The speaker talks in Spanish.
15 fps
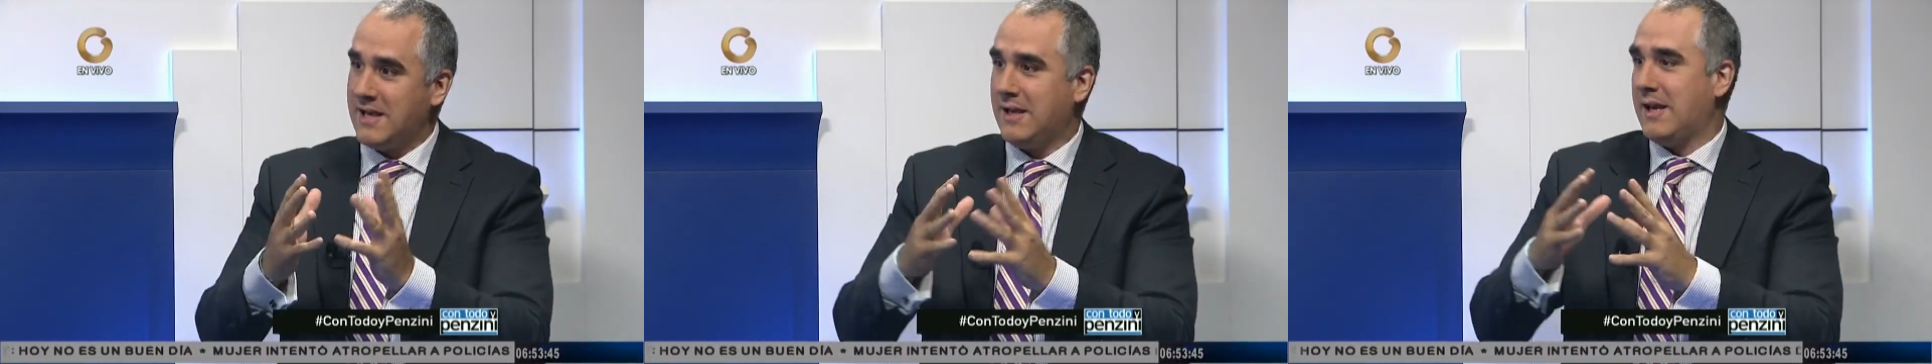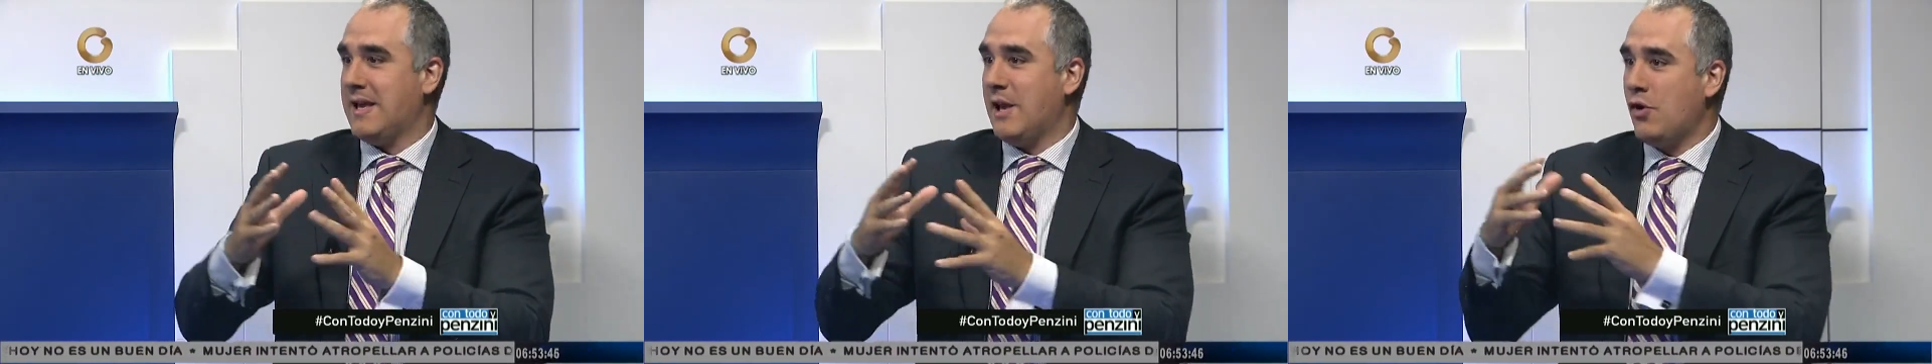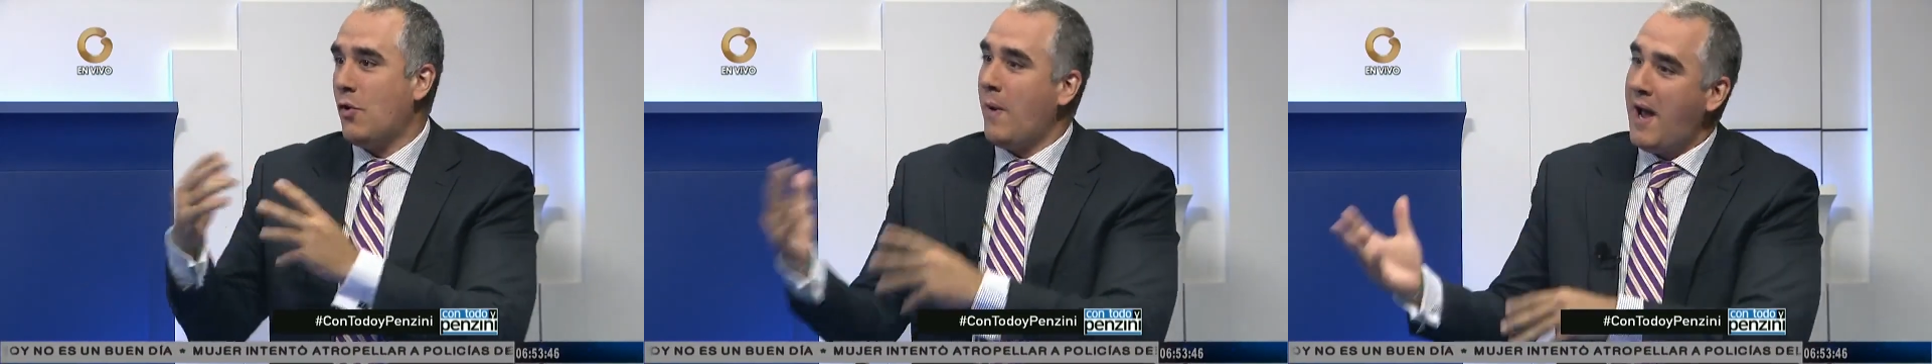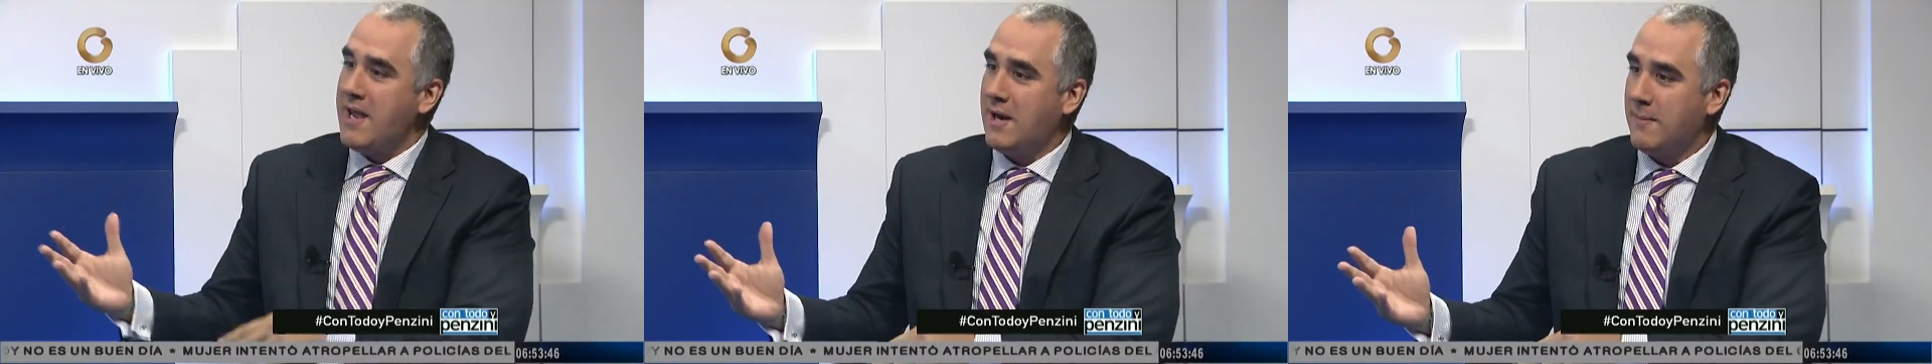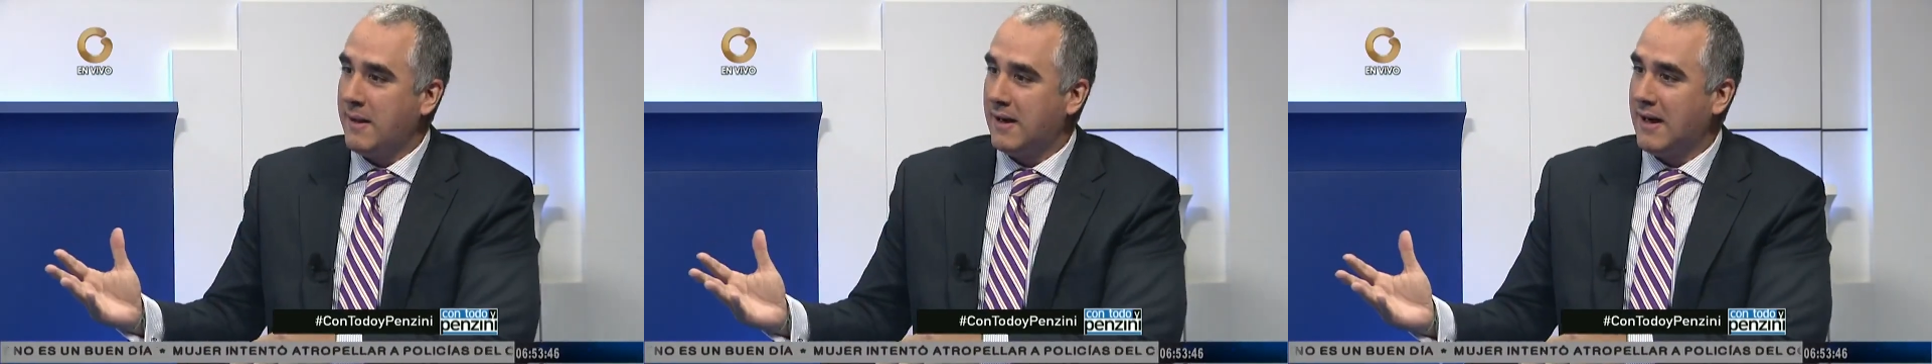en que ella no
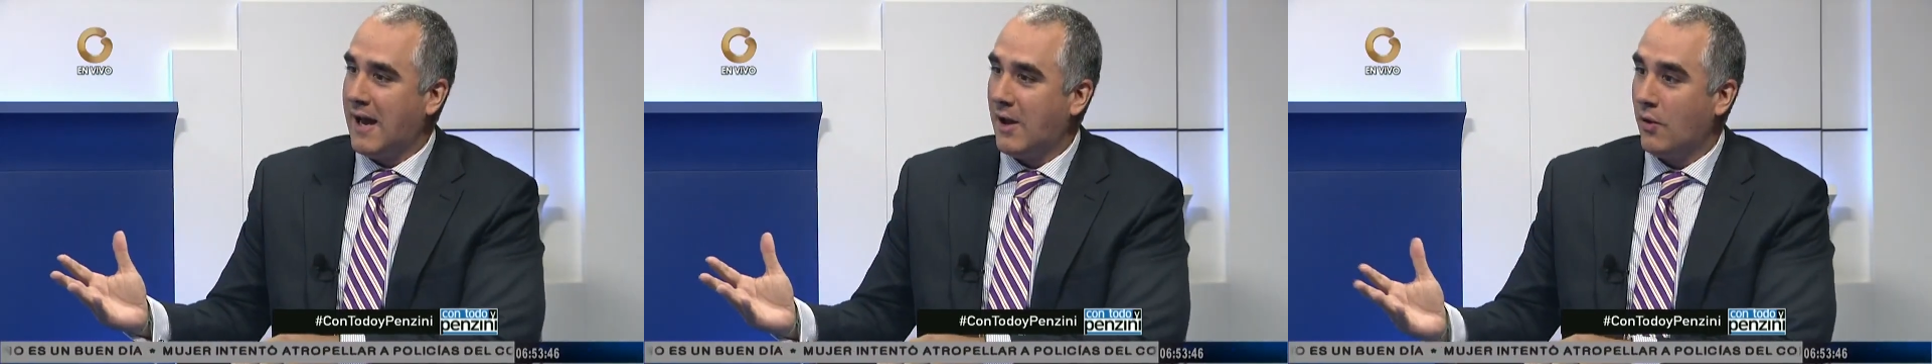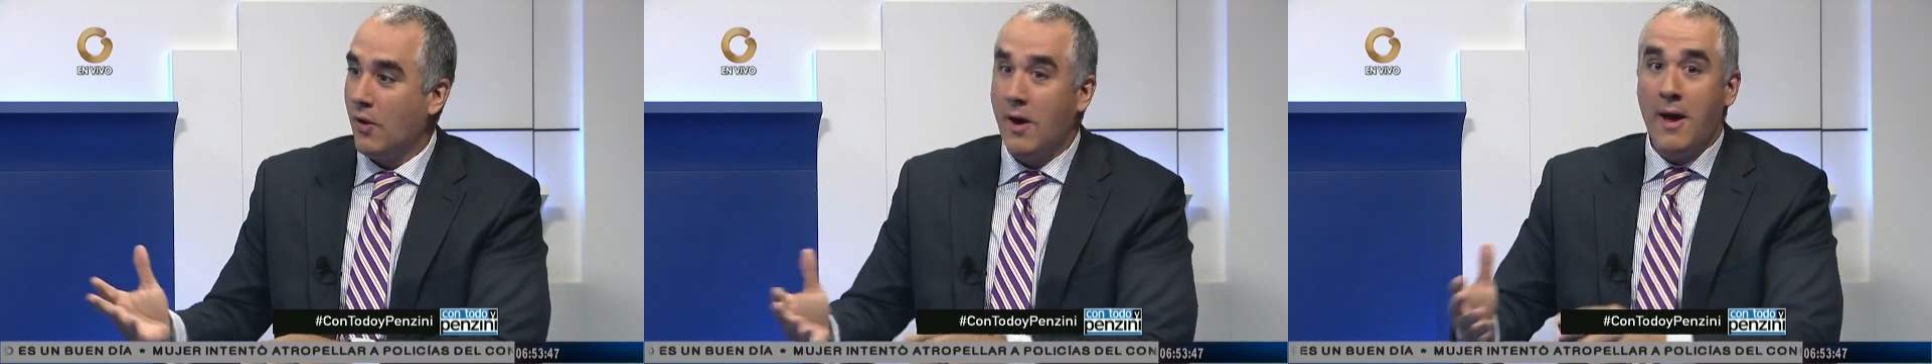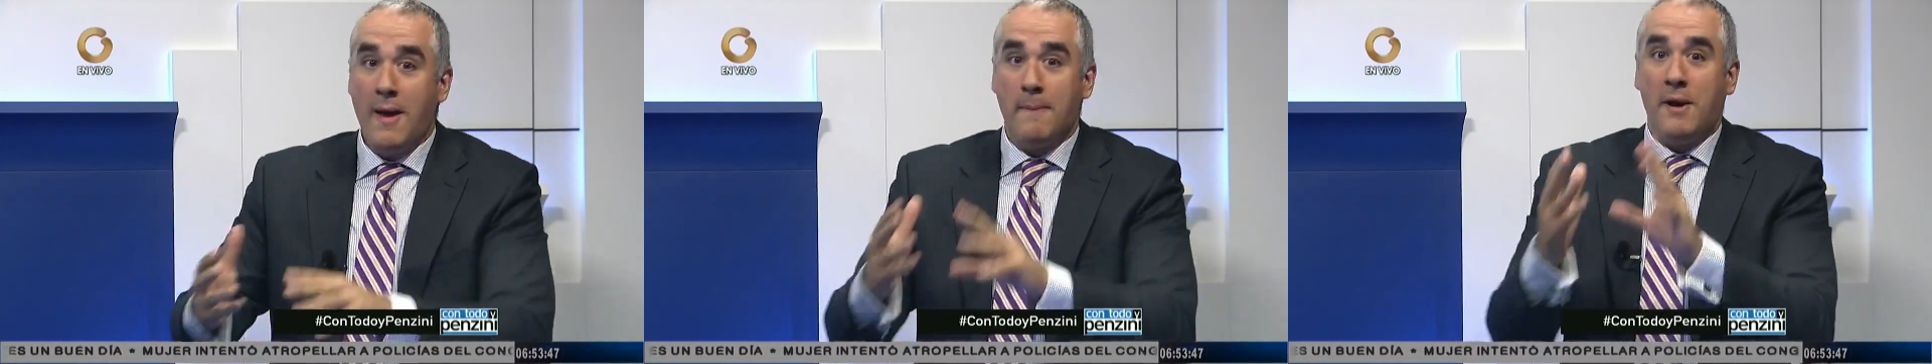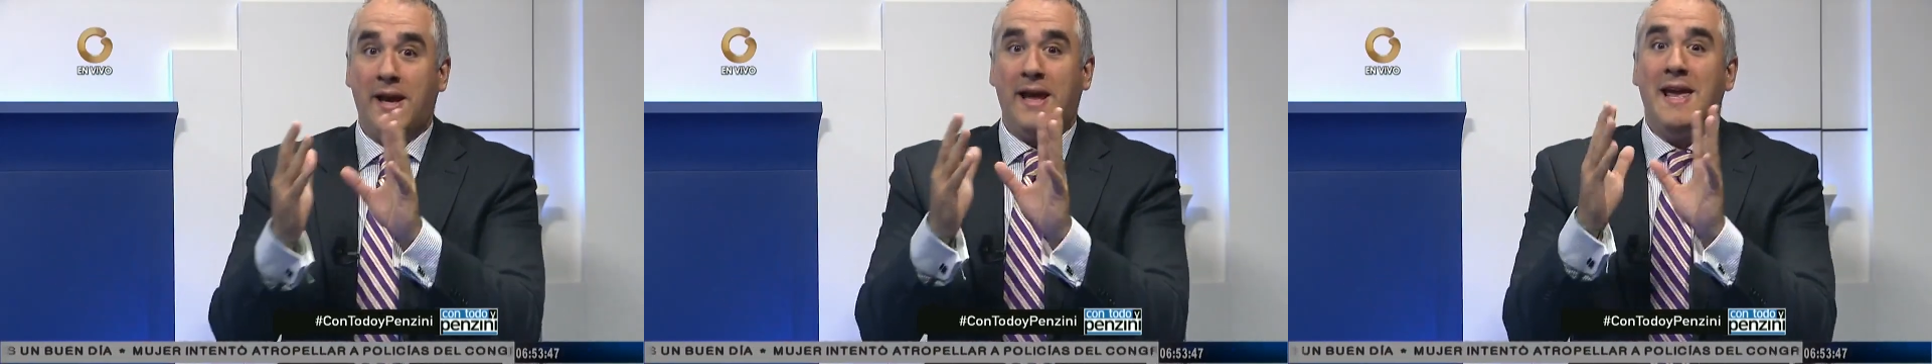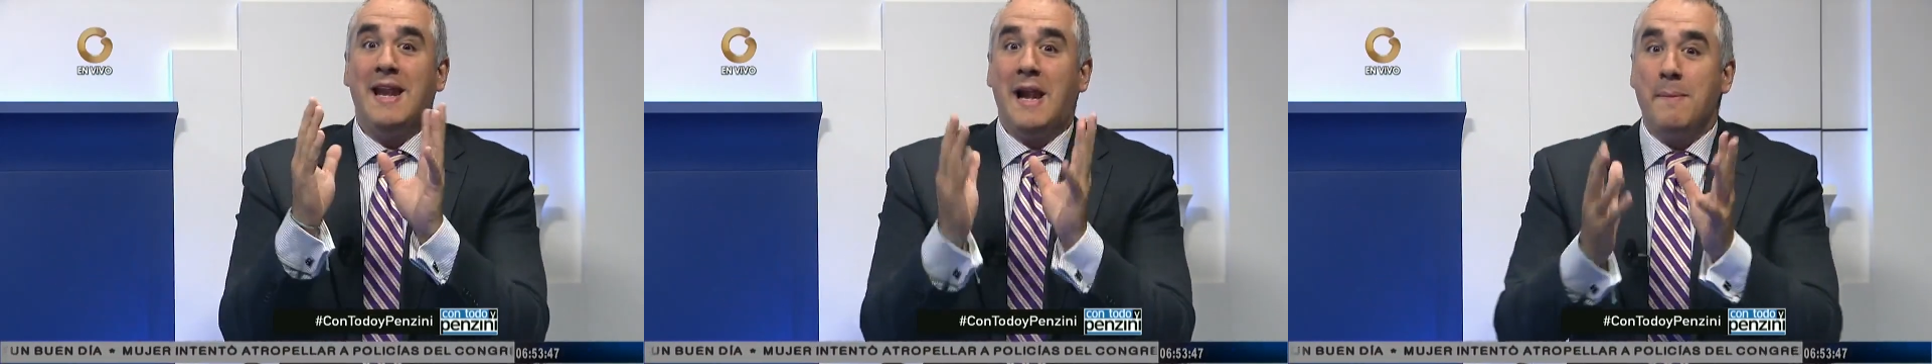vaya al mercado. Pero
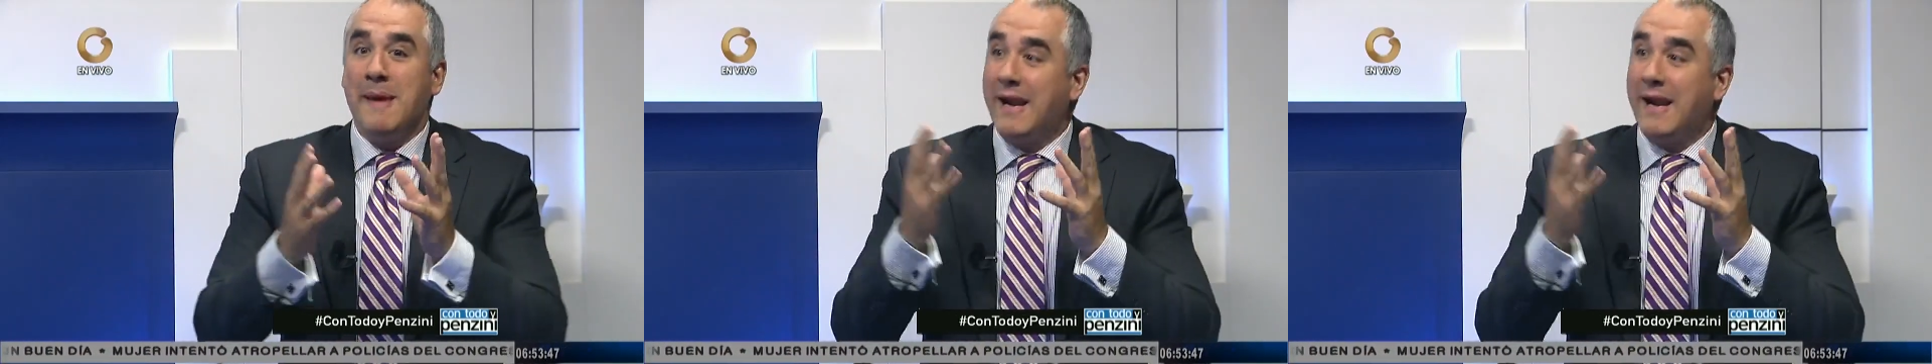es que ir al